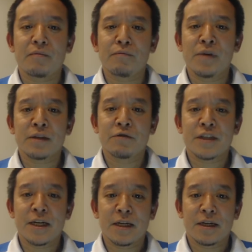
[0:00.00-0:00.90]
まあ、当
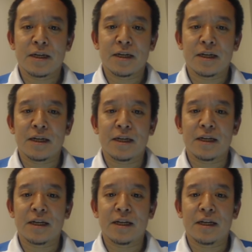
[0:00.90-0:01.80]
然
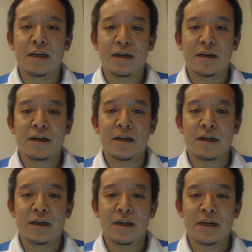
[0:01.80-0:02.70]

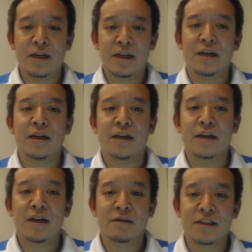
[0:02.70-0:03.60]
えー、
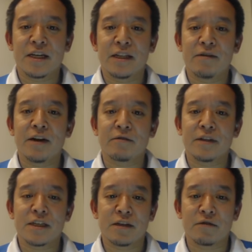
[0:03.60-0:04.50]
ね、落選ではあるん
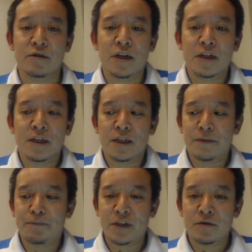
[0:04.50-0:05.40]
ですけど、
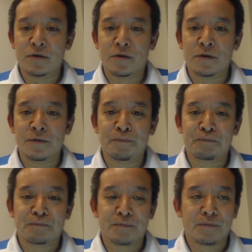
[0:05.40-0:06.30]
まあ、ちょっと、
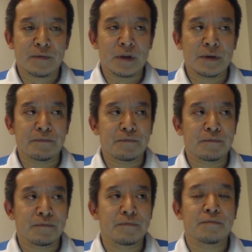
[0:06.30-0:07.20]

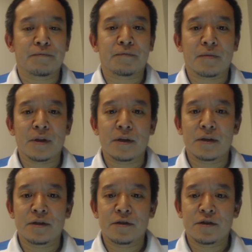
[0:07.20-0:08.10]
うん、
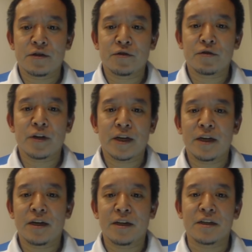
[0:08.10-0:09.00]
ちょっとだ
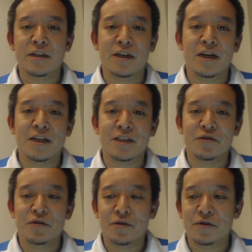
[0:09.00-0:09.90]
けですね、
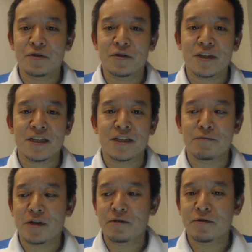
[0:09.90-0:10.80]
話をさせて
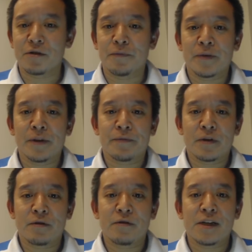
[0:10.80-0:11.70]
もらうと、
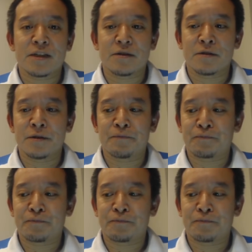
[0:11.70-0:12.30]
9月